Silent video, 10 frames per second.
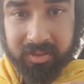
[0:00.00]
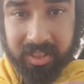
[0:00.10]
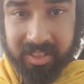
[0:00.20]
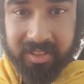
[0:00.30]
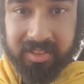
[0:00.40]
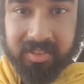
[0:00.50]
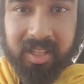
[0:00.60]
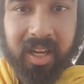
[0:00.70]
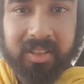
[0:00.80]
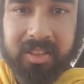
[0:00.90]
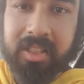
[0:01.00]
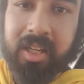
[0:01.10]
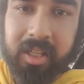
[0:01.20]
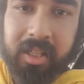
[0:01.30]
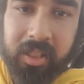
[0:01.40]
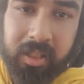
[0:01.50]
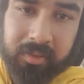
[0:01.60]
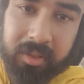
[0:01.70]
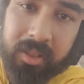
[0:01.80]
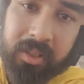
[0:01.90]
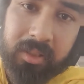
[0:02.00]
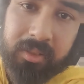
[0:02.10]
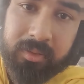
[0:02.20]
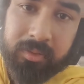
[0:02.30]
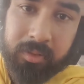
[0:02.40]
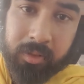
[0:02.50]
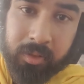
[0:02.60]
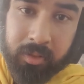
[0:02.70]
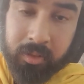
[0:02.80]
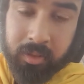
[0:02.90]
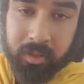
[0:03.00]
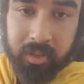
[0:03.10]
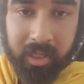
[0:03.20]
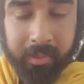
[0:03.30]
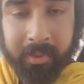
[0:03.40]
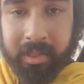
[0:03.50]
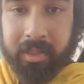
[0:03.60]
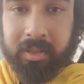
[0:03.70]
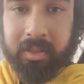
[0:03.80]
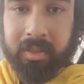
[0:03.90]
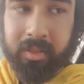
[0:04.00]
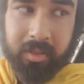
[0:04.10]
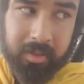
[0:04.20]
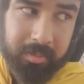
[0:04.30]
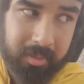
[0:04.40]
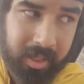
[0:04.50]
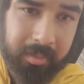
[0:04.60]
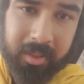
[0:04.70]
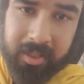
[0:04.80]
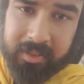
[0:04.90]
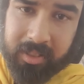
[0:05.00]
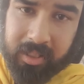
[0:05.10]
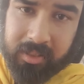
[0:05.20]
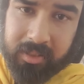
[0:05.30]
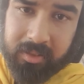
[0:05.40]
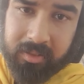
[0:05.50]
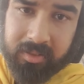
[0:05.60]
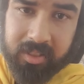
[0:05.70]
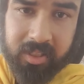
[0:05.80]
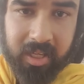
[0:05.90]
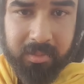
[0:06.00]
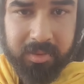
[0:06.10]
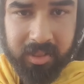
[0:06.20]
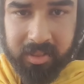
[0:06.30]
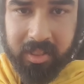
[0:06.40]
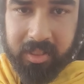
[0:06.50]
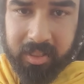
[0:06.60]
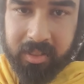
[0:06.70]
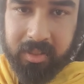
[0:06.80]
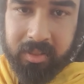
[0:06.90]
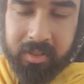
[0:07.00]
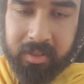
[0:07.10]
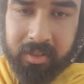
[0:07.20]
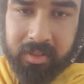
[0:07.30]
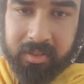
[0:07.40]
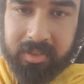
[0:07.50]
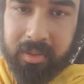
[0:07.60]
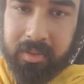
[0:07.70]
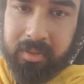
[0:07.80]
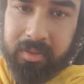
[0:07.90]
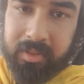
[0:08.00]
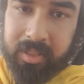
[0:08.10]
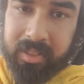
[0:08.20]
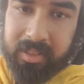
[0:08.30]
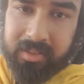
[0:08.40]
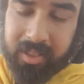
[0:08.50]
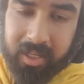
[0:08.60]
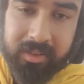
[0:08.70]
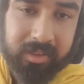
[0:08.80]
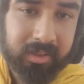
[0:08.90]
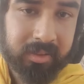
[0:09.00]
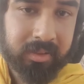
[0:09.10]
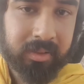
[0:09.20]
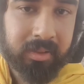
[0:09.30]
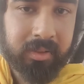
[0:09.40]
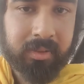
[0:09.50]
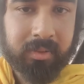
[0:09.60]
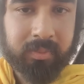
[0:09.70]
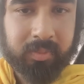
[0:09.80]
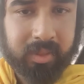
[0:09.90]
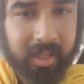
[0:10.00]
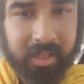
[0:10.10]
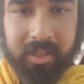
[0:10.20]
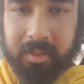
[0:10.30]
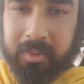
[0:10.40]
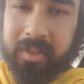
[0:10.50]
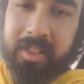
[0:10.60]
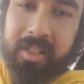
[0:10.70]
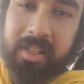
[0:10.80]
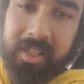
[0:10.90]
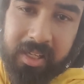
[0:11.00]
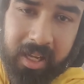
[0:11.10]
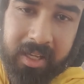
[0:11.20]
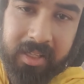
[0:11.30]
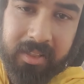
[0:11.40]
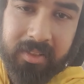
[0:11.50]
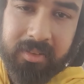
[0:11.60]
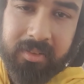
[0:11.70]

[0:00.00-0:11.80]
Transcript: जगत साक्षी रहे हैं वह रामायण और महाभारत काल श्री रामचंद्र के से के साथ कई उनकी लीलाएं हैं